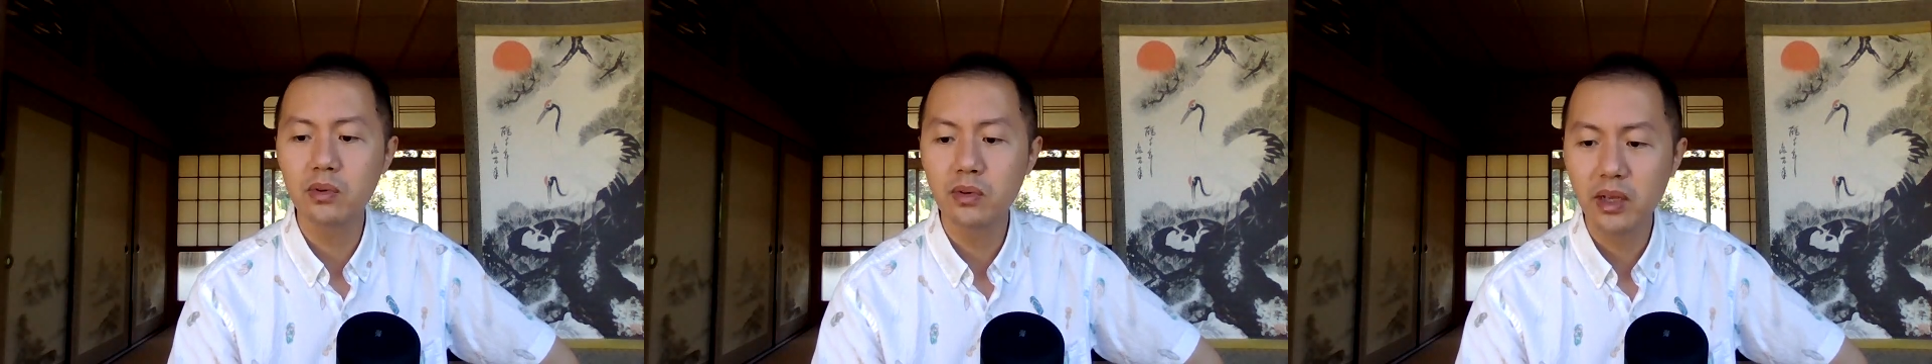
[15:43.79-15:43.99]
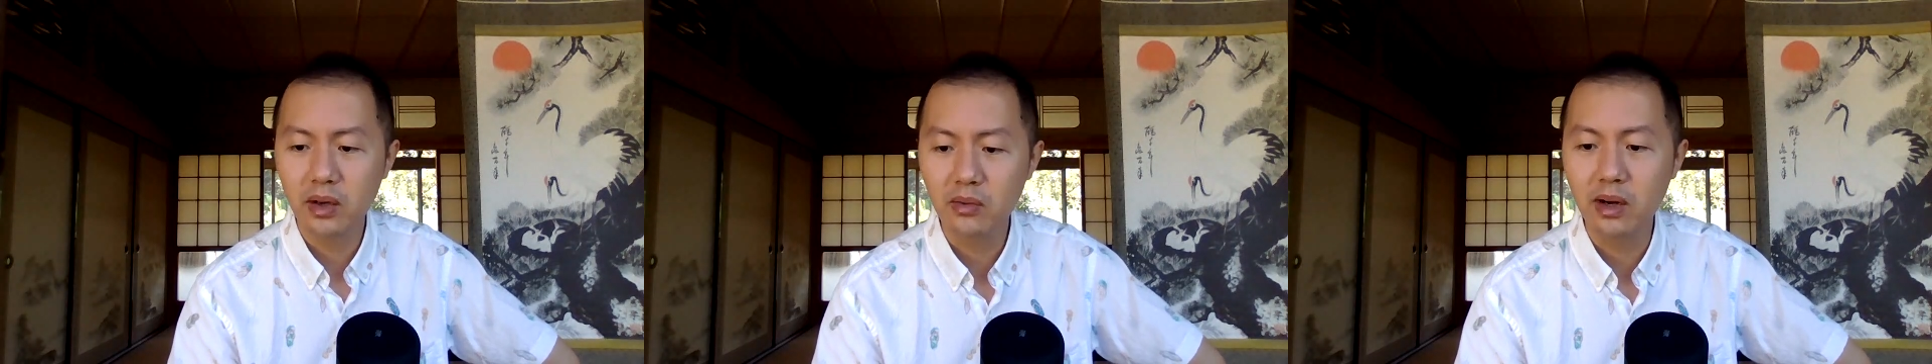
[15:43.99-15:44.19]

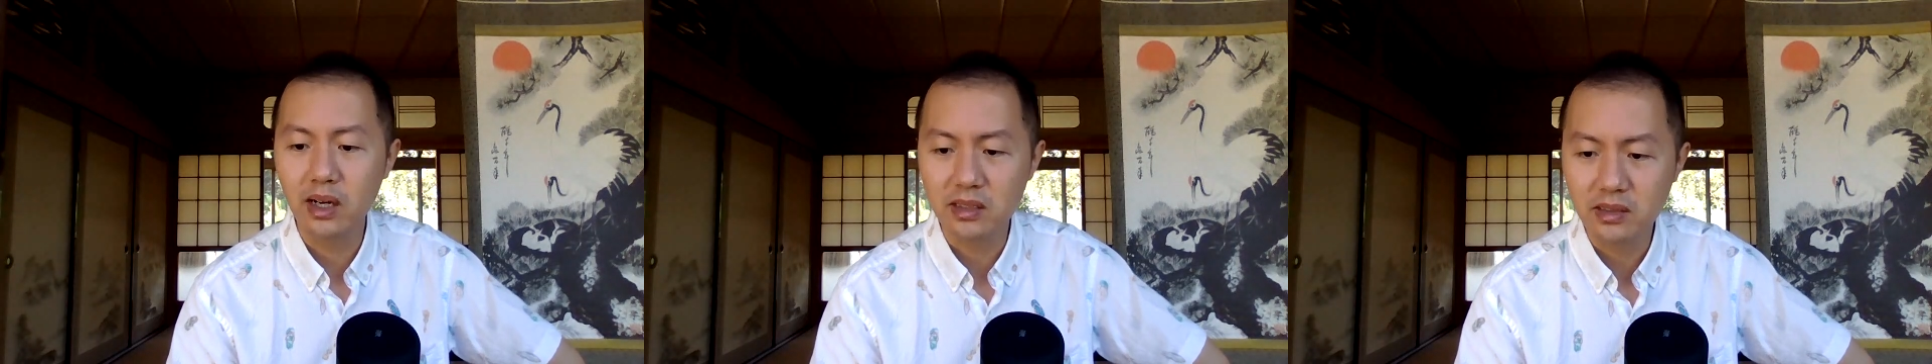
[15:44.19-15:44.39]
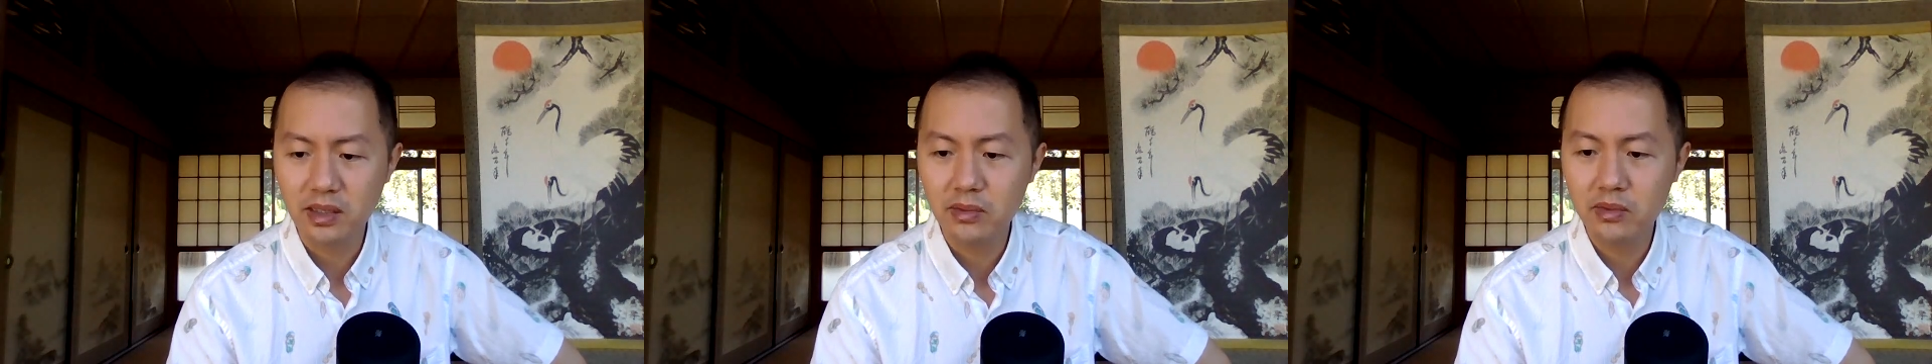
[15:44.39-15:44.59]
互联
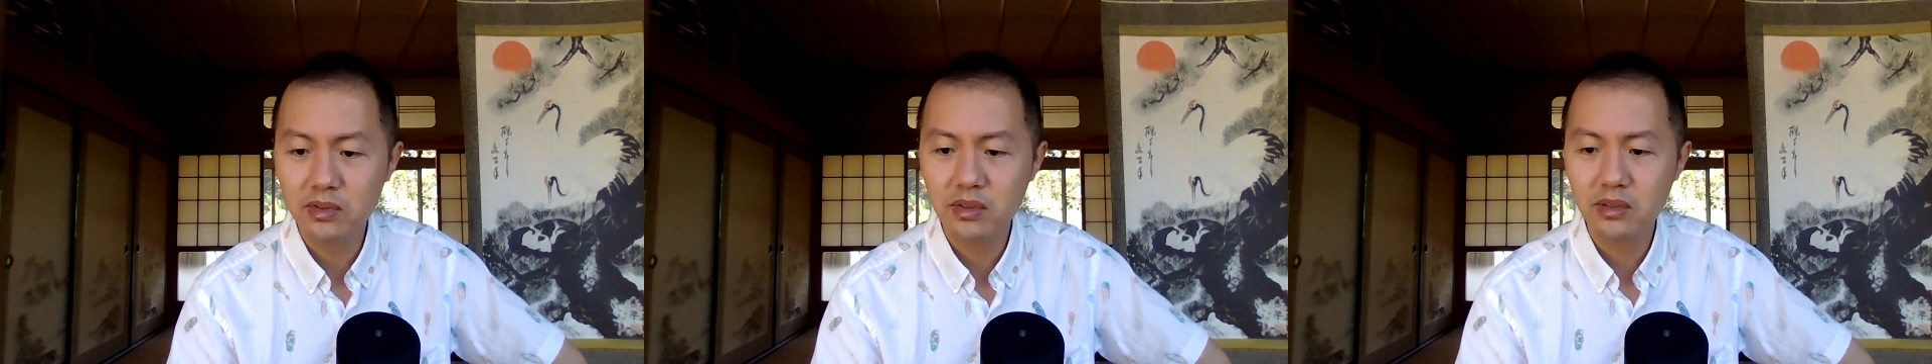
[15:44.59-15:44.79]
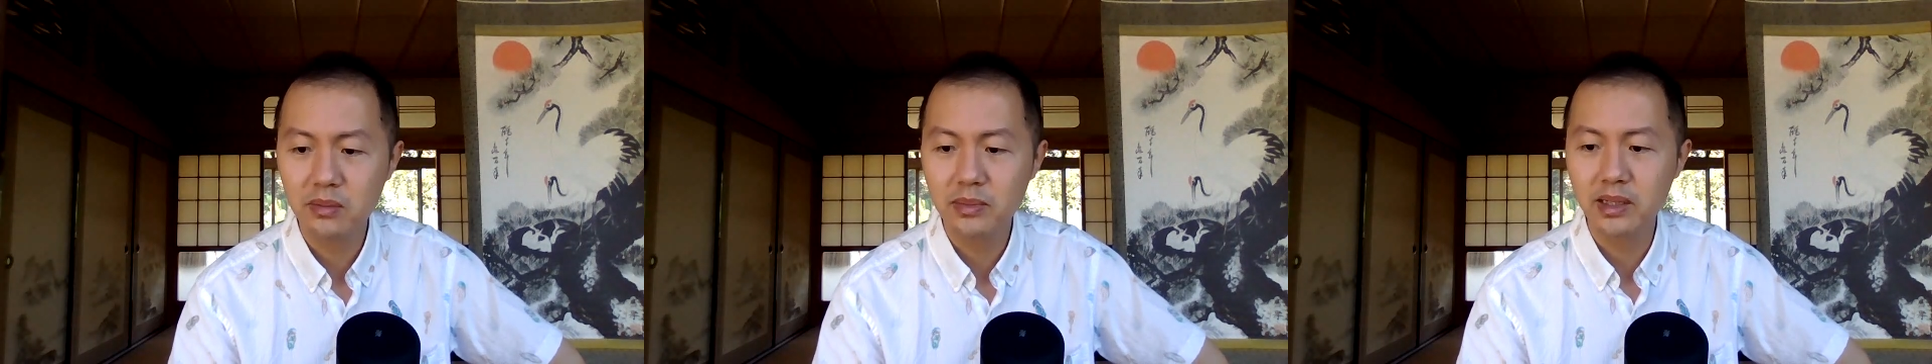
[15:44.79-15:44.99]
网业务
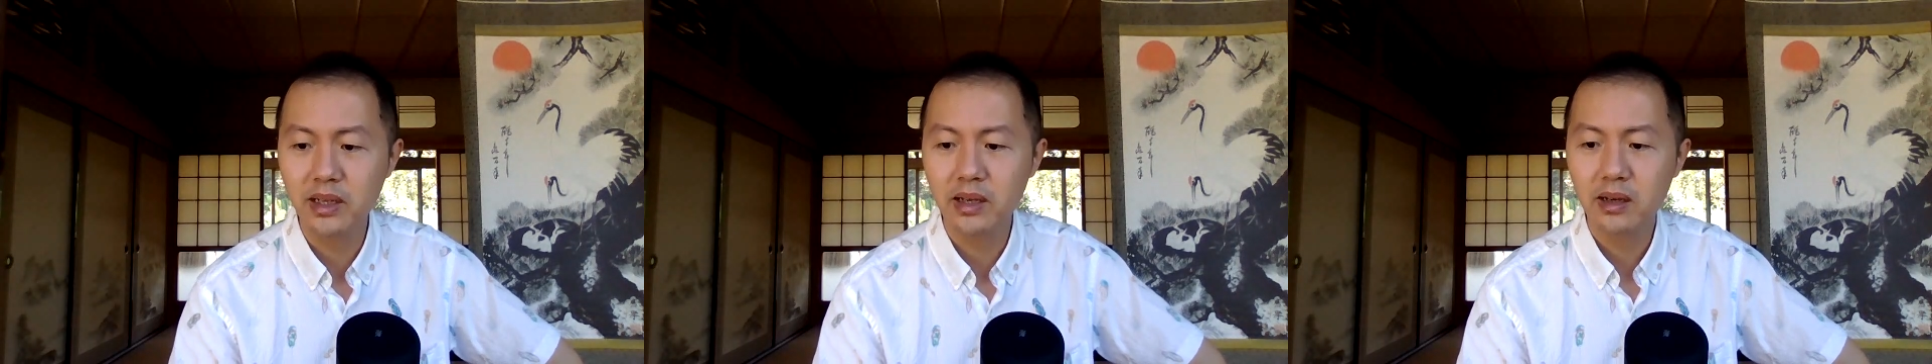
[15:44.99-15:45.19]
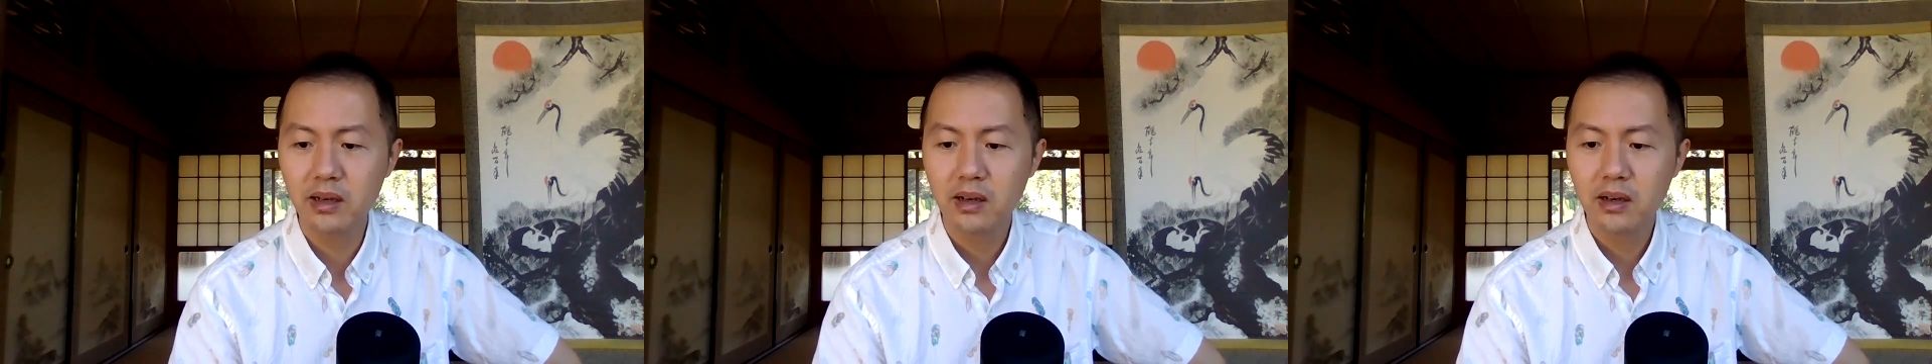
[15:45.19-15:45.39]
是什么呢？